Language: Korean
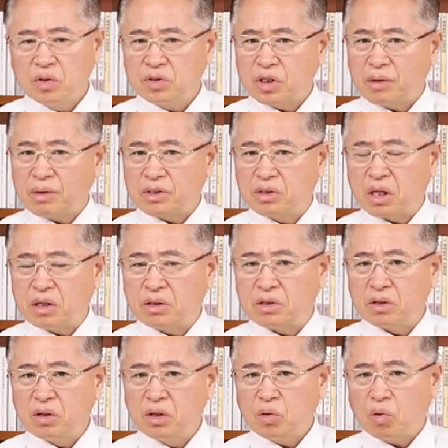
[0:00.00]
제가 봤을
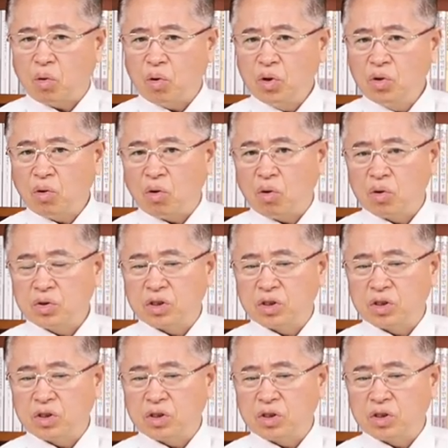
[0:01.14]
때는 고의로